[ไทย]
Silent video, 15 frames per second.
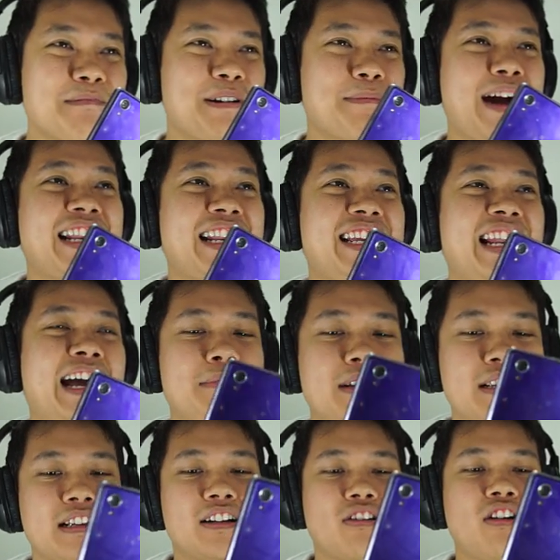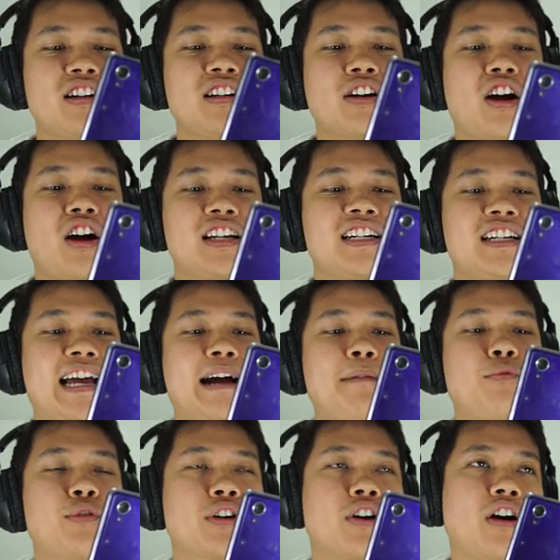ประมาณนี้นะครับก็คือก่อนอื่นนะครั
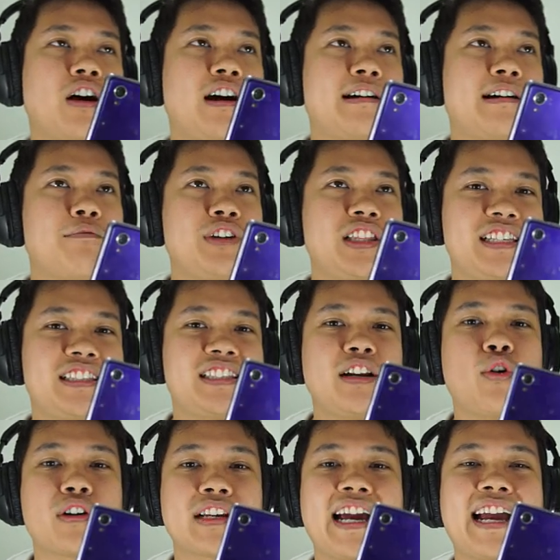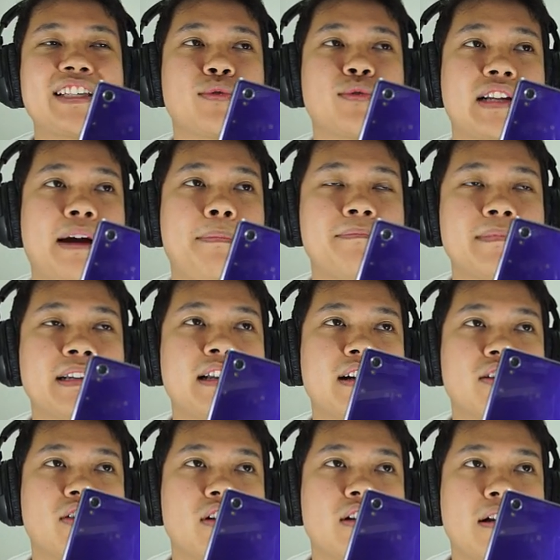บคุณก็วิธีจะโหลดง่ายสุดครับ
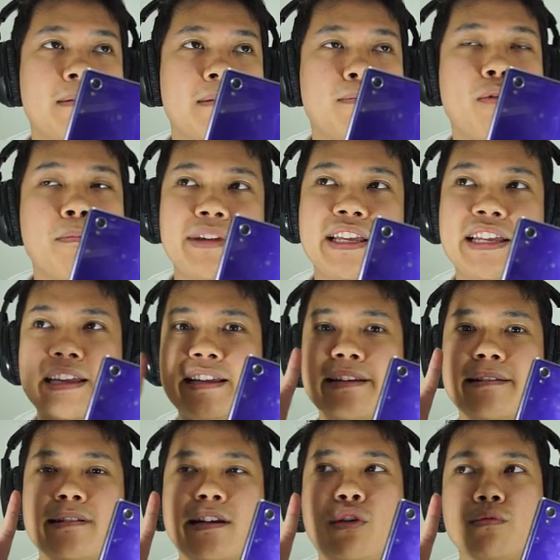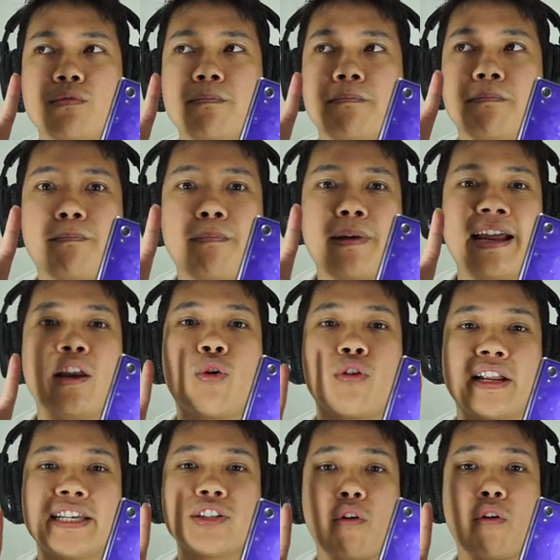ผมมีเราไปโหลด
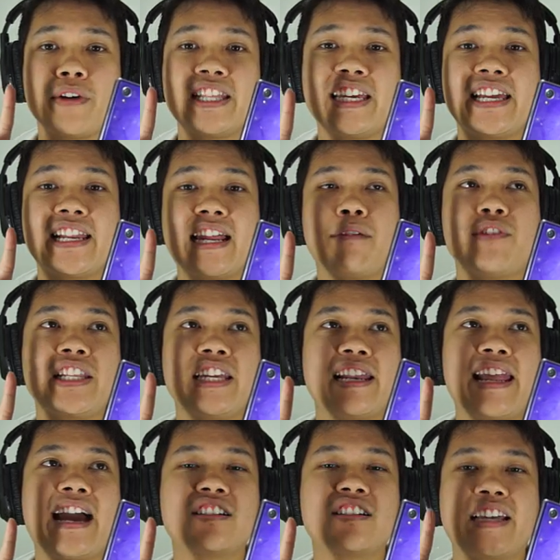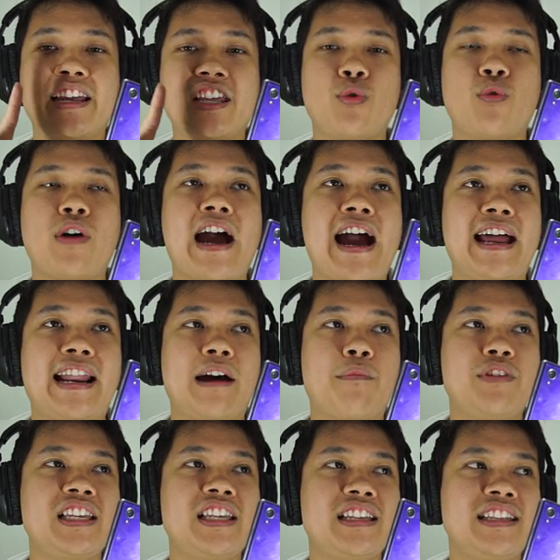ได้2วิธีนะครับวิธีแรกคือใช้ QR นะครับ
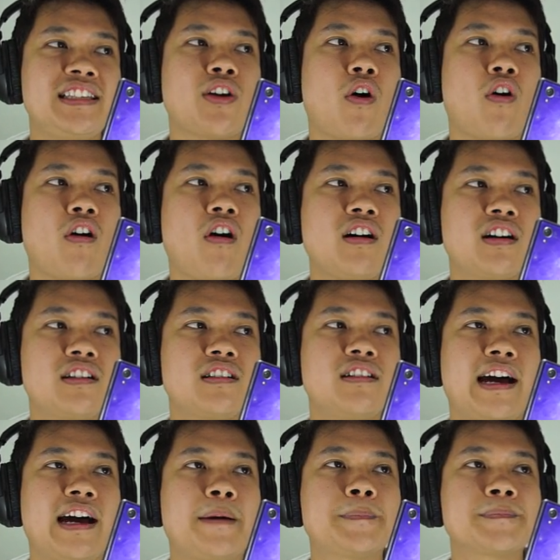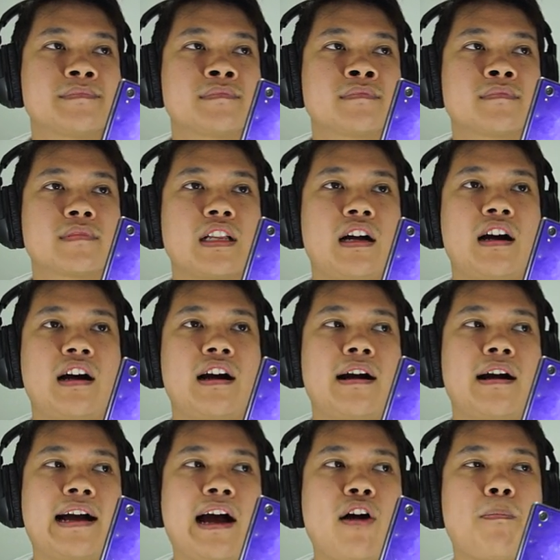วิธีที่2ก็คือนะครับ
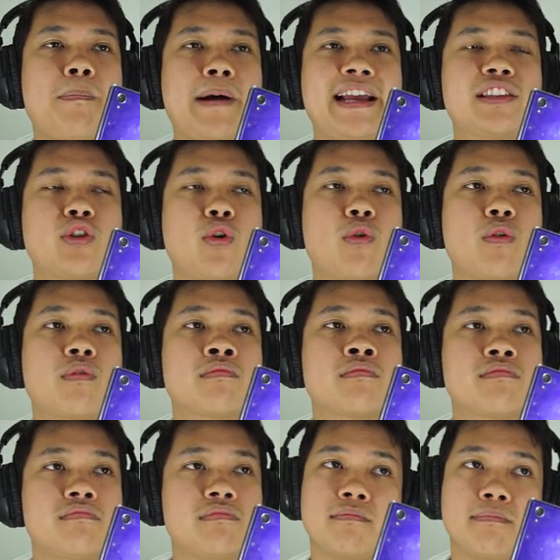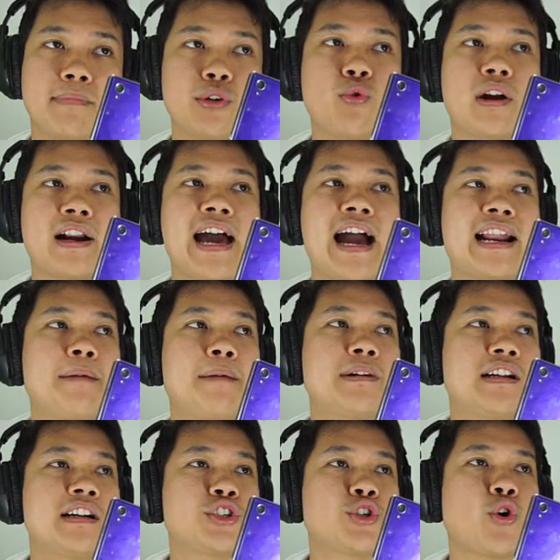เข้าไปตรงมาดูข้างล่างครับ
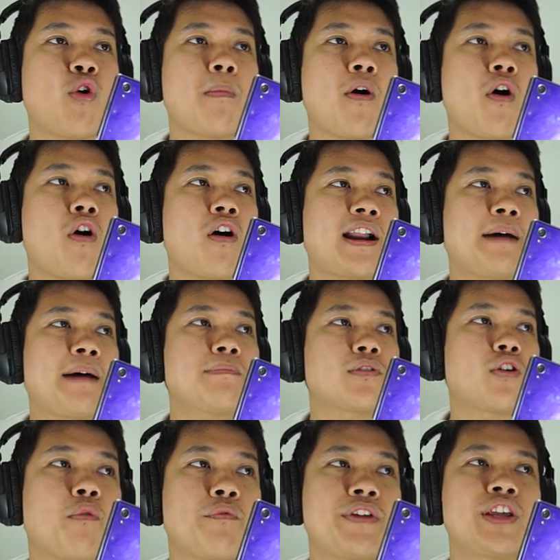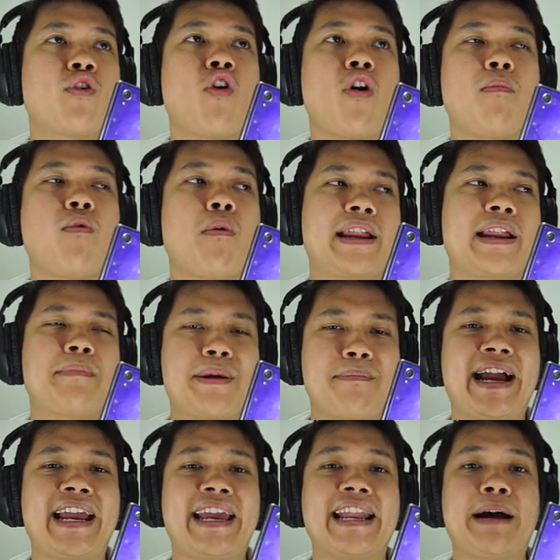โชว์มอนะครับองวิดีโอของผมอัน
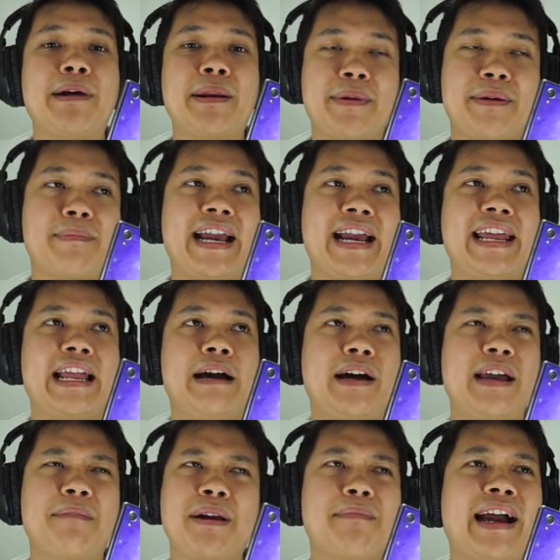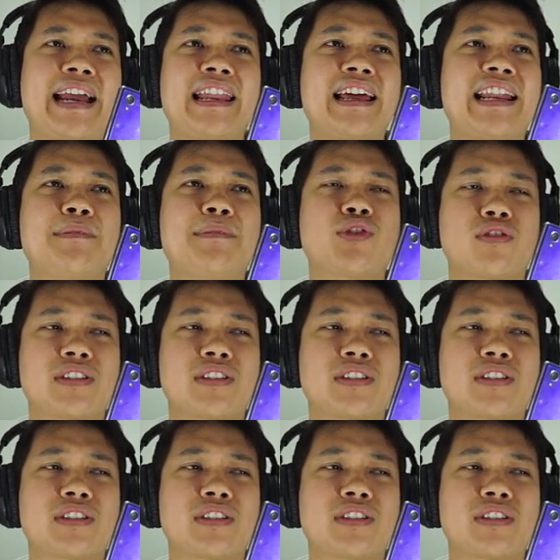ใหม่ๆนะครับอันใหม่เลยนะครับ